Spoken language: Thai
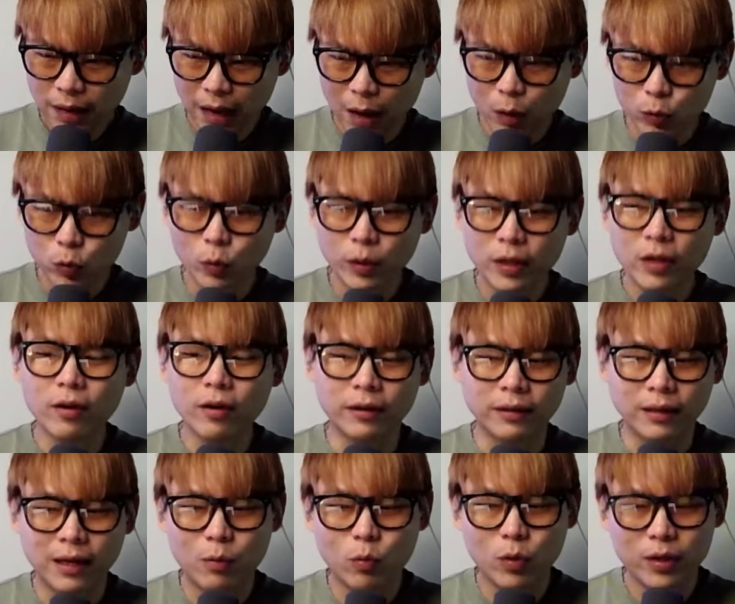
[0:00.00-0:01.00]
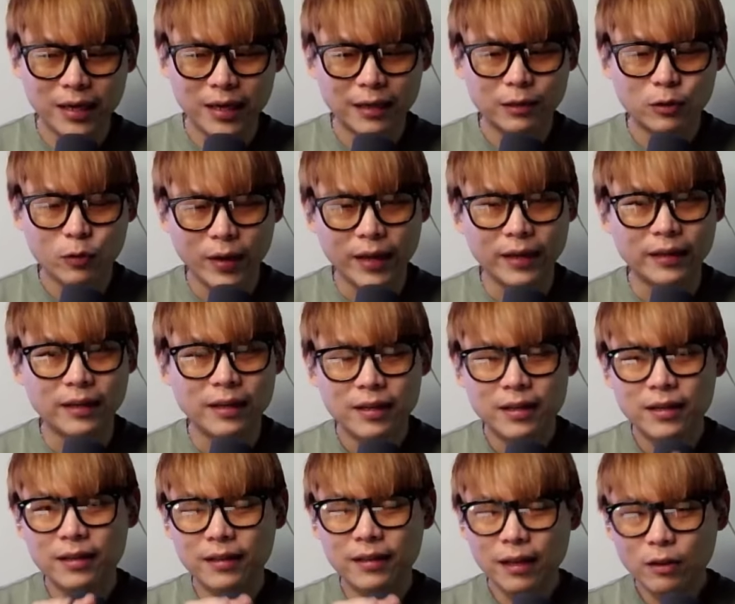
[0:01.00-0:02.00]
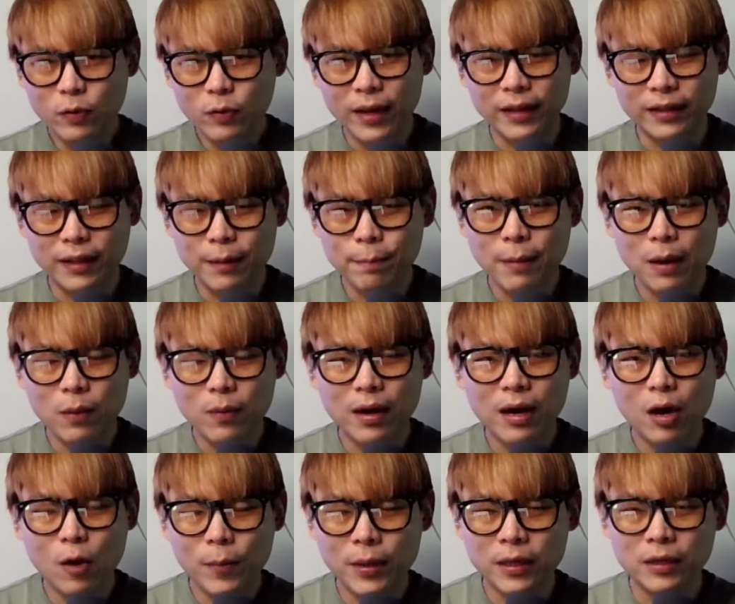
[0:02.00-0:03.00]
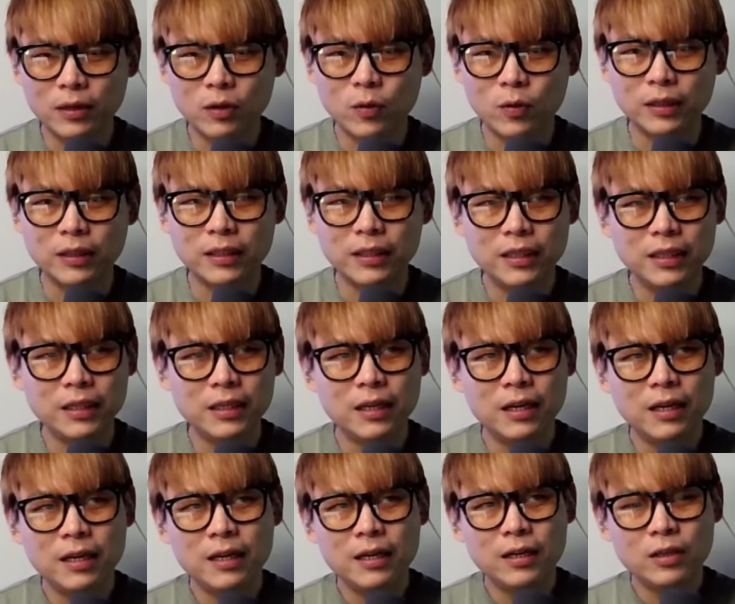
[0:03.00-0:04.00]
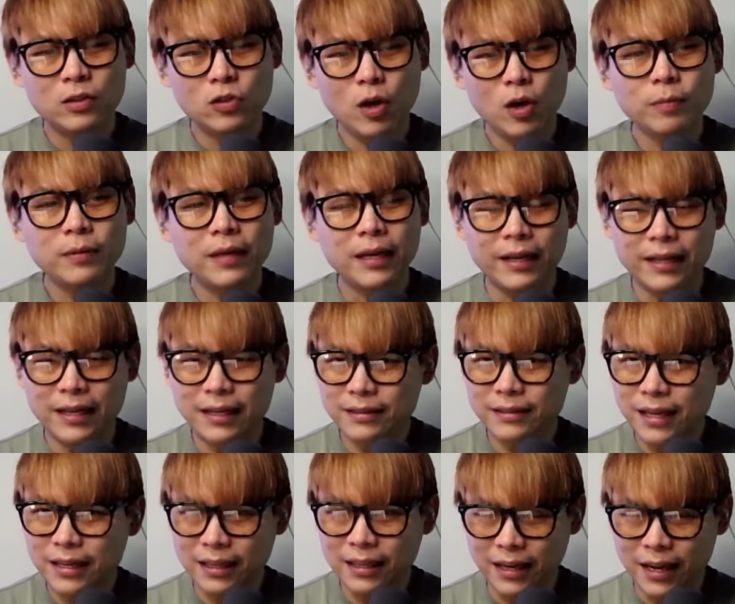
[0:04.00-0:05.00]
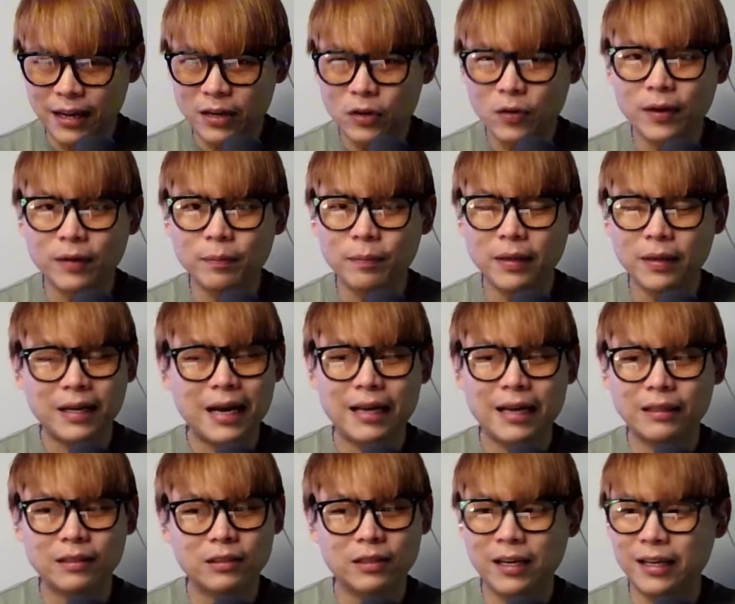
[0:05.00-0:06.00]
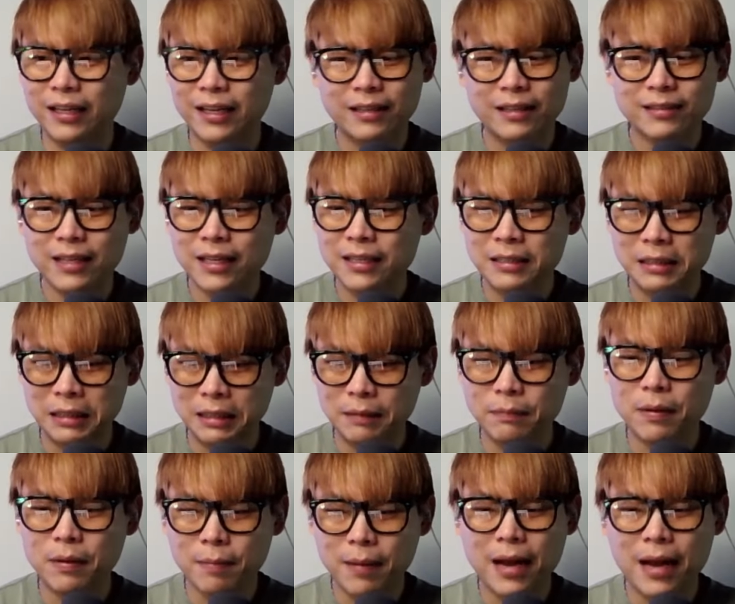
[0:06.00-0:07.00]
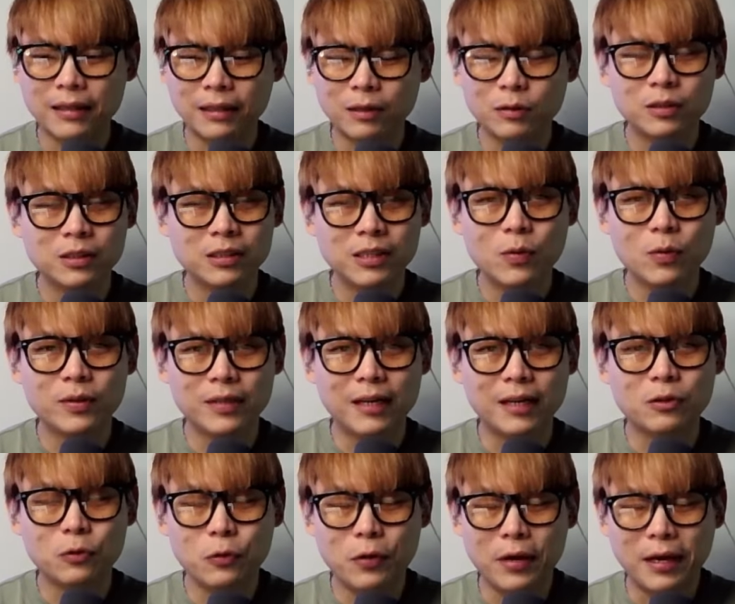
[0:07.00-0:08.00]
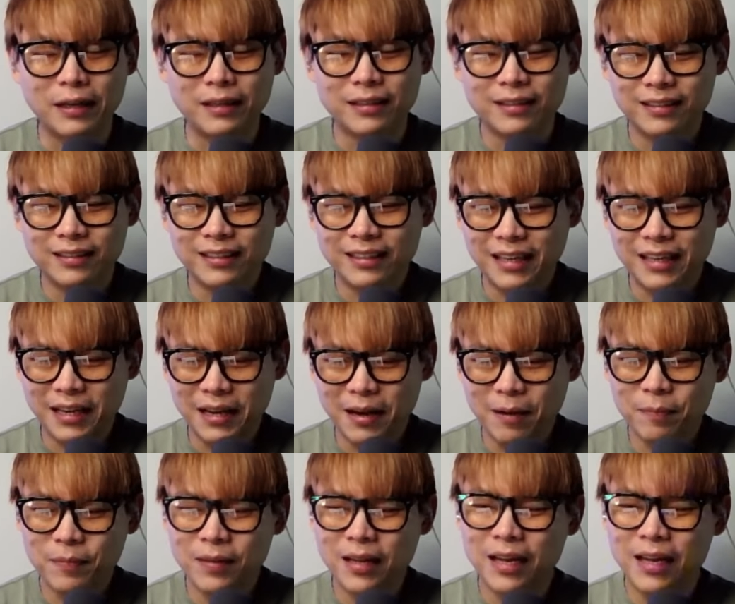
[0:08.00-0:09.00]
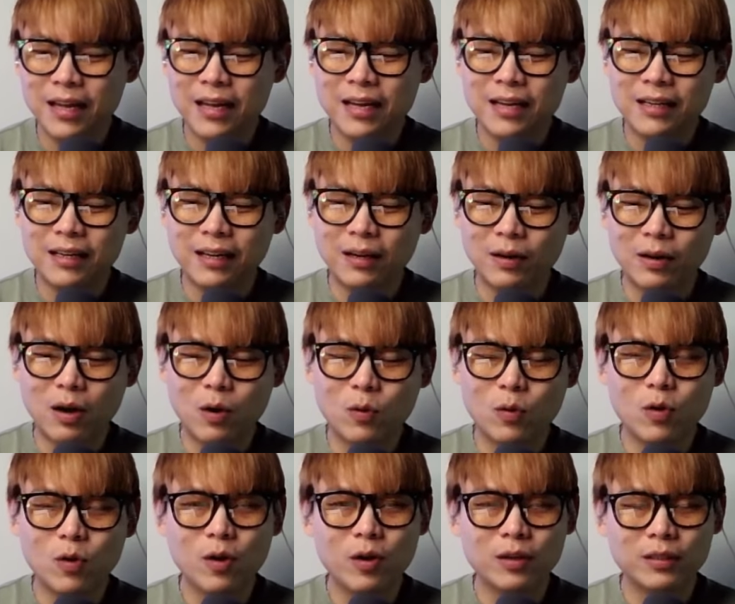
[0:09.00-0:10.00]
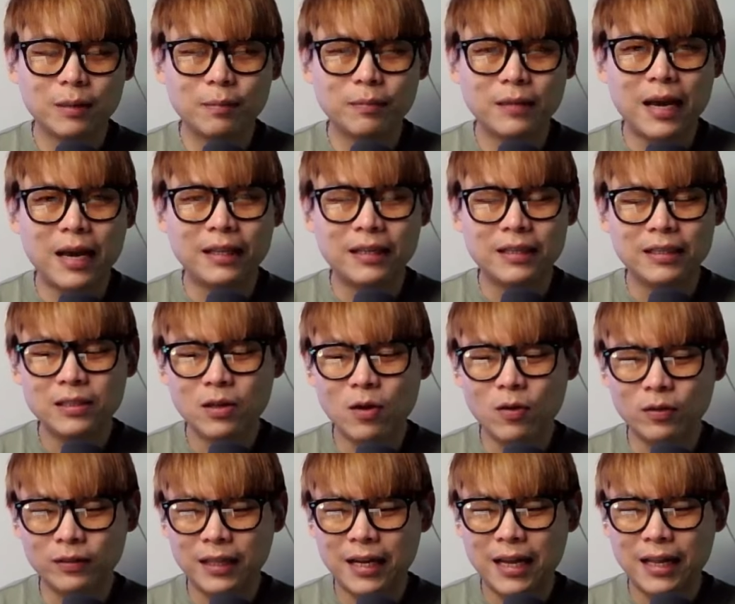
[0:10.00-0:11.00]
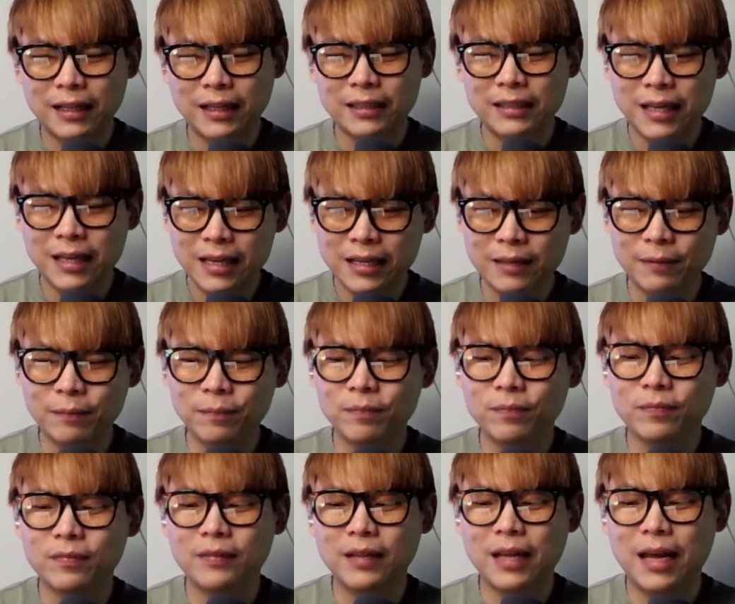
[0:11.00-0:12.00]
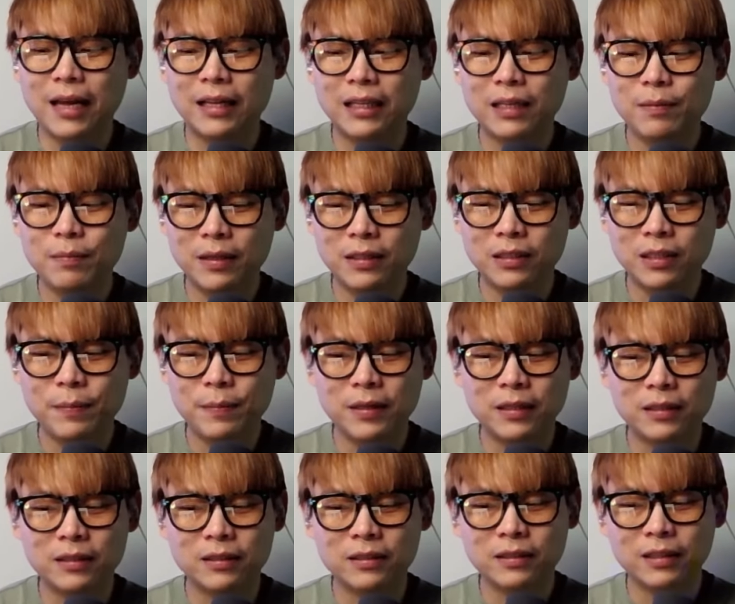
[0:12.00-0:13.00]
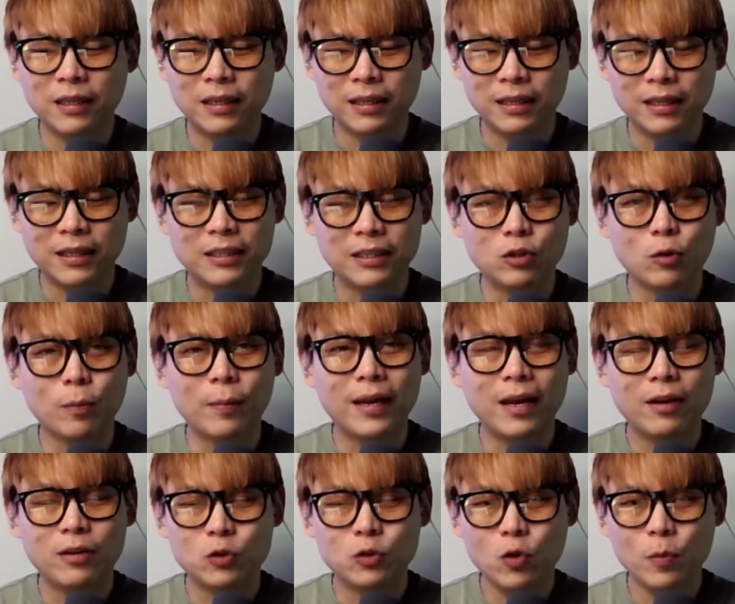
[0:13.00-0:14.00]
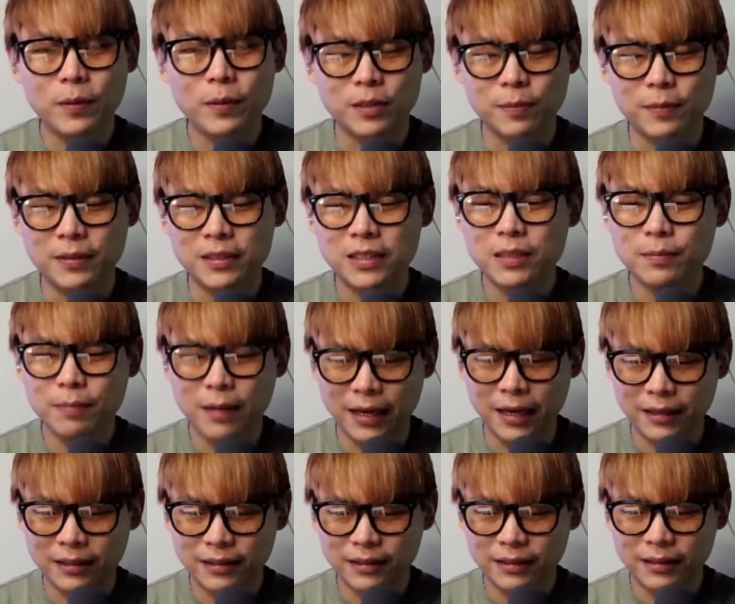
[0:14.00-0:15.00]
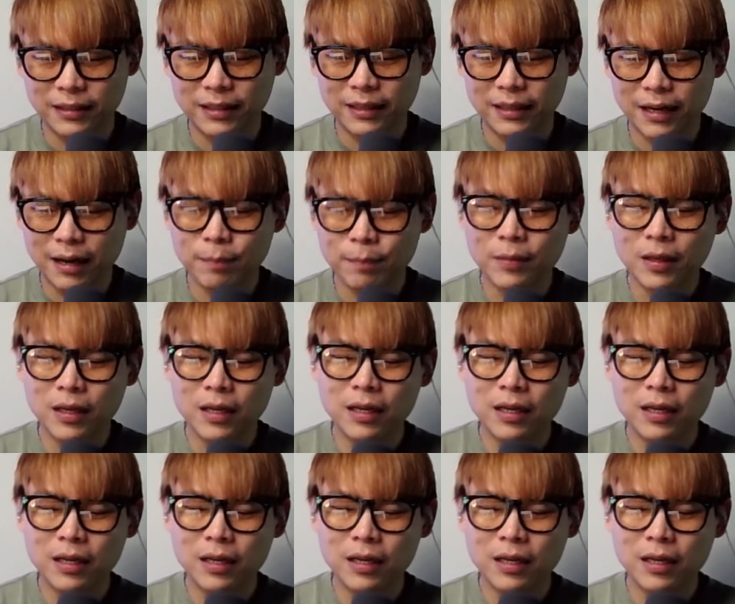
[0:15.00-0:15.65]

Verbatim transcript: เอาตรงนี้ก่อนคำว่านักเทรดนักเทรดนั้นแปลว่าเขาเป็นคนที่ชอบเทรดระยะสั้นอย่างแน่นอนมีการเทรดระยะสั้นเยอะมากๆเขาจึงเรียกว่านักเทรดนะครับแล้วเขาก็ทำนายเรื่องของตลาดกระทิงนะฮะที่เป็นที่เป็นเคยจบไปแล้วในช่วงปีสองพันยี่สิบเอ็ดนะครับ